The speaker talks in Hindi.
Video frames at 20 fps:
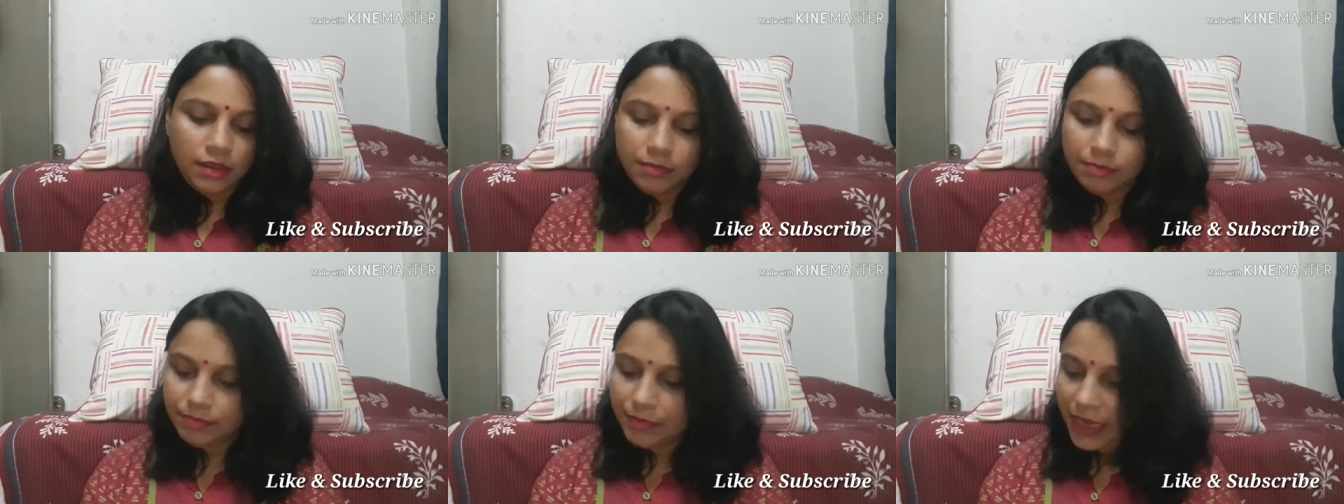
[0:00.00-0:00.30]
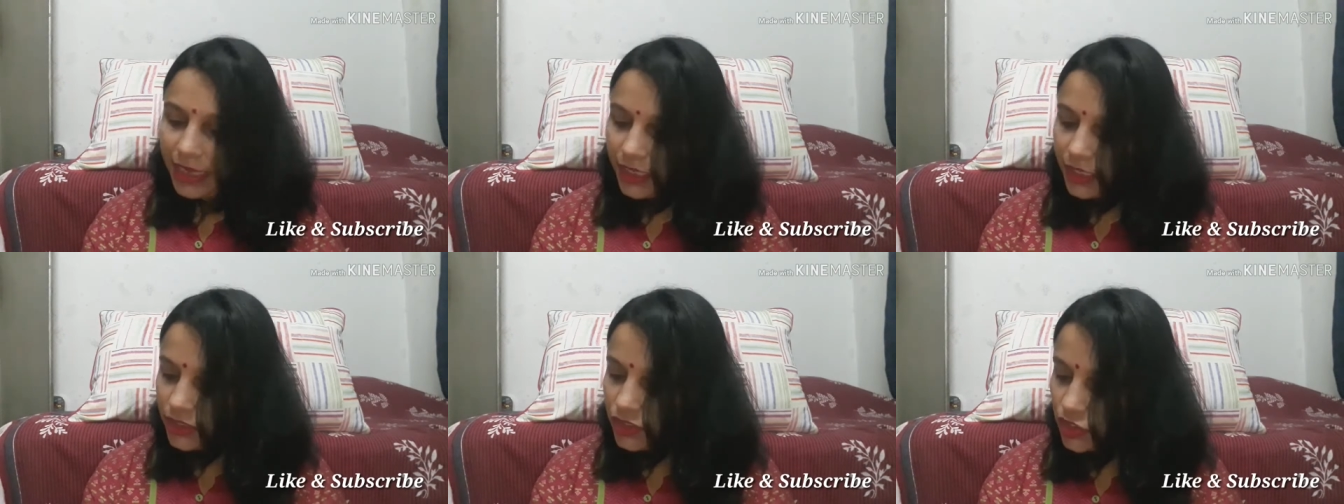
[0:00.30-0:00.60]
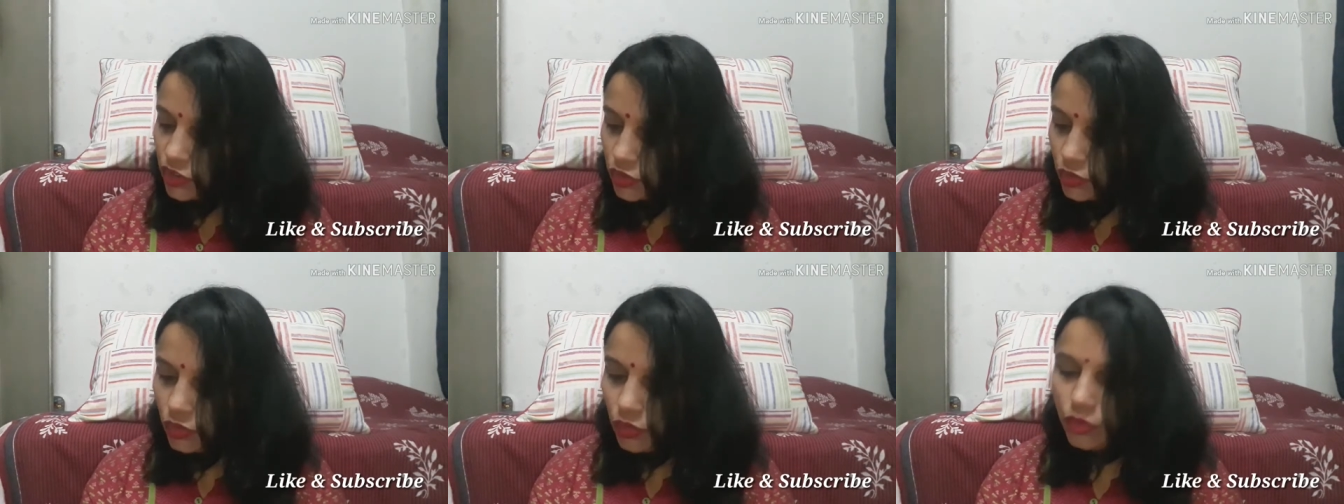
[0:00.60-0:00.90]
मेरी
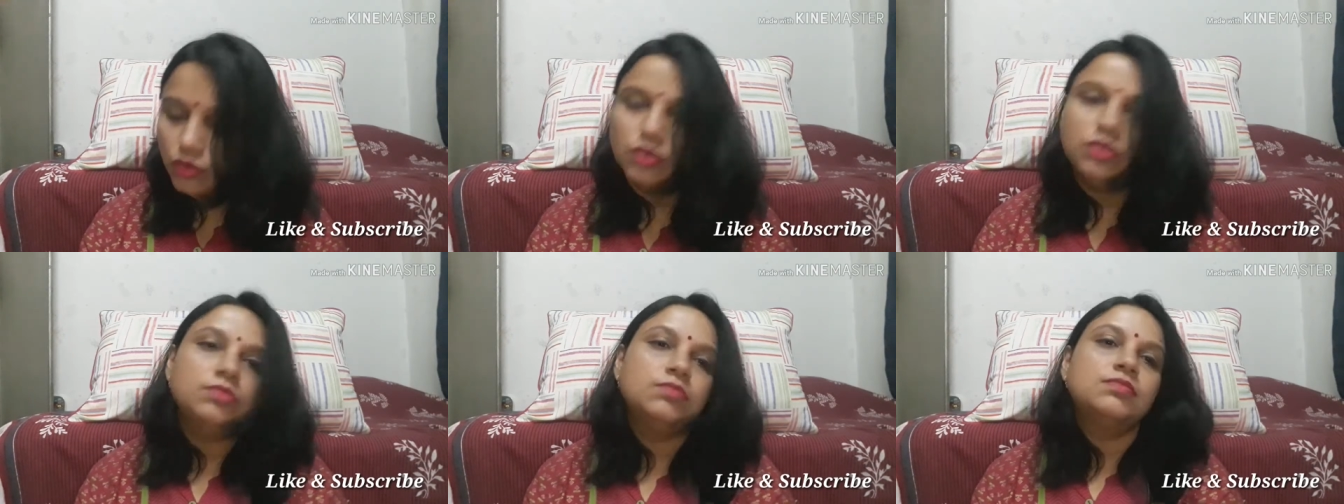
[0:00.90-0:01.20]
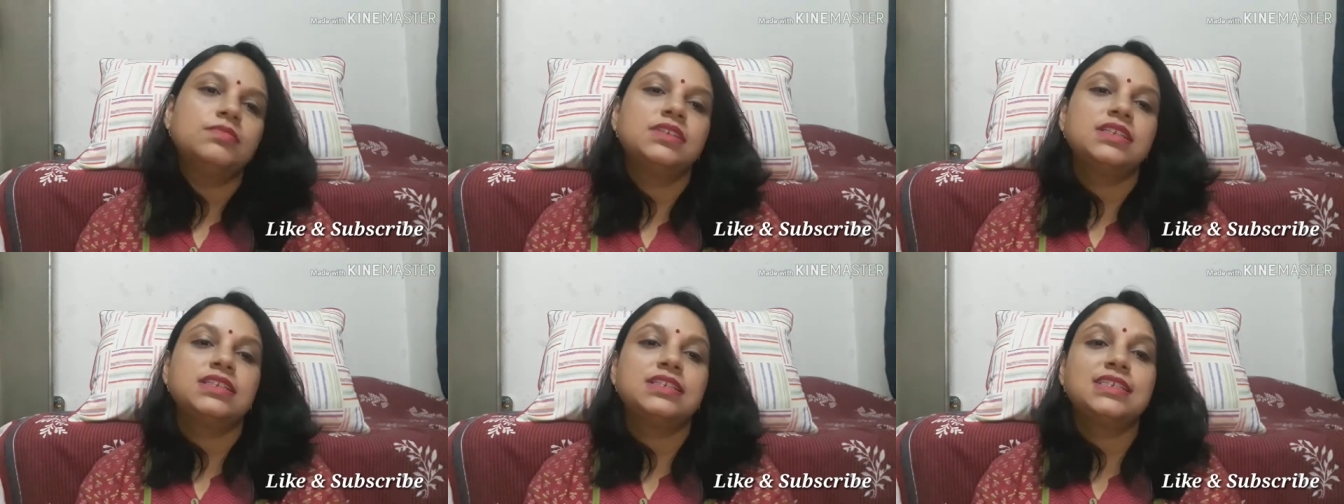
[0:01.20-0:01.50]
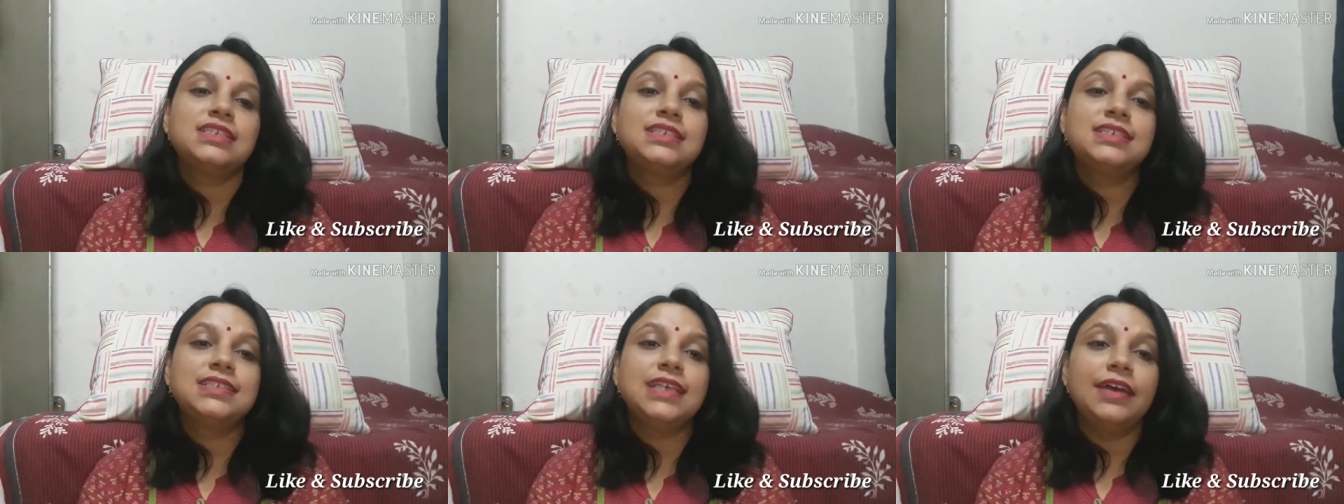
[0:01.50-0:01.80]
जो
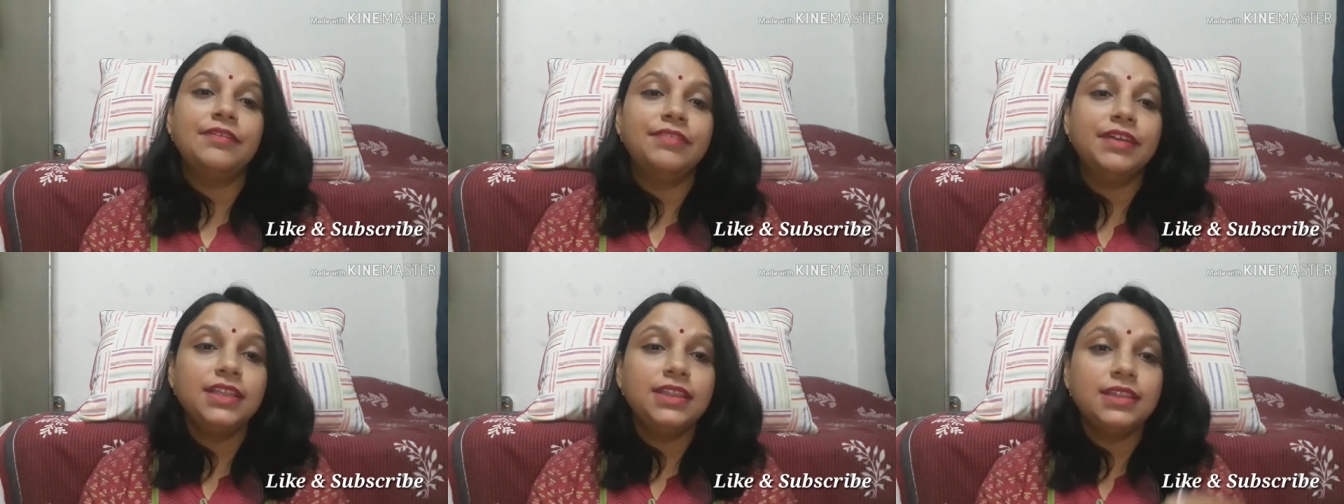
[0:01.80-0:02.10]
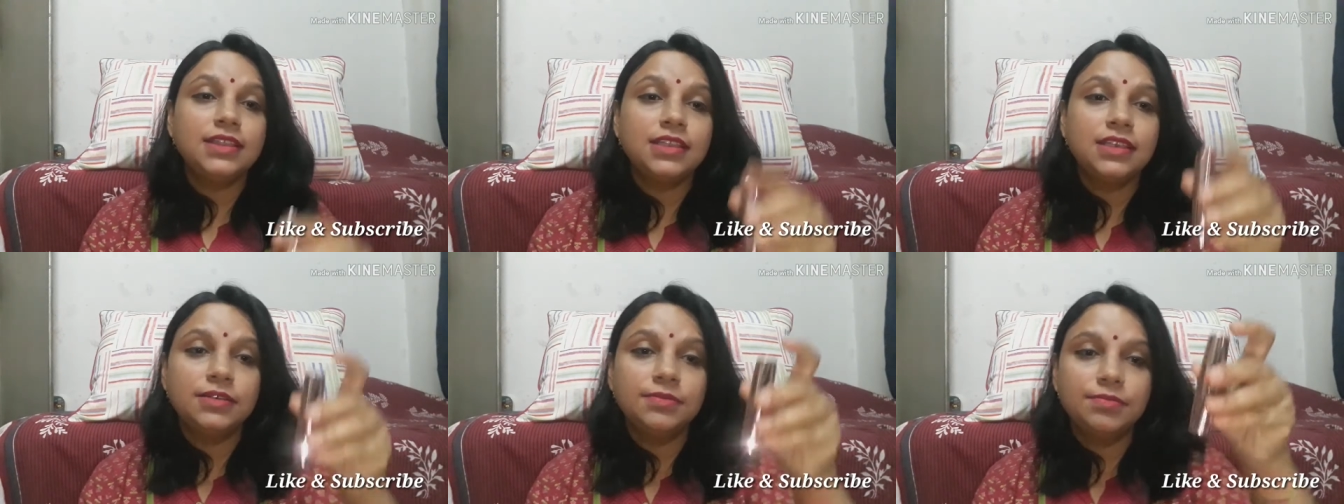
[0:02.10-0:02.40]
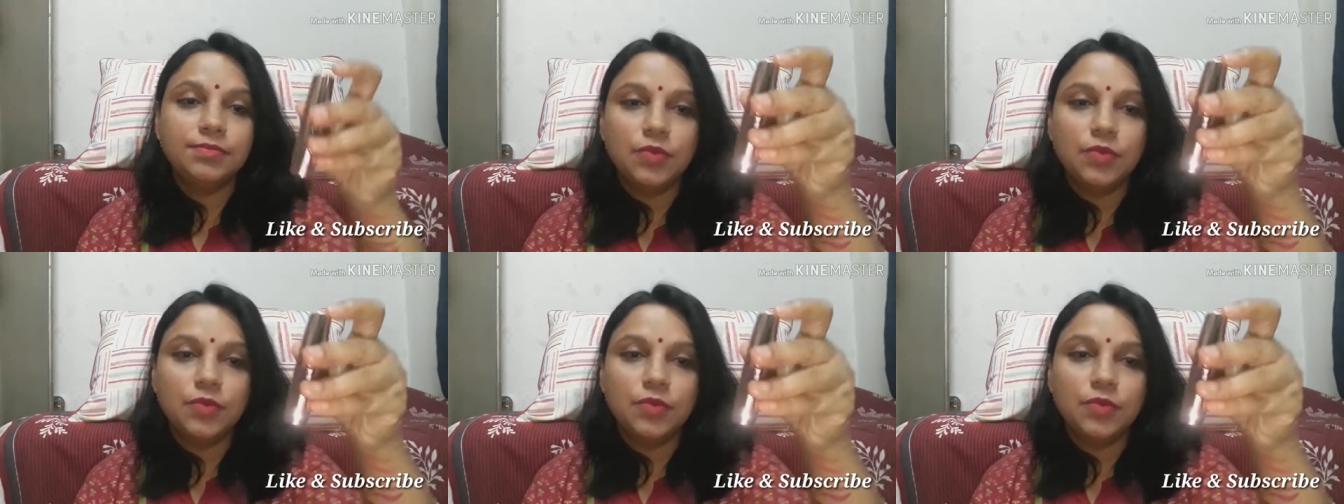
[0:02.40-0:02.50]
सेवेंथ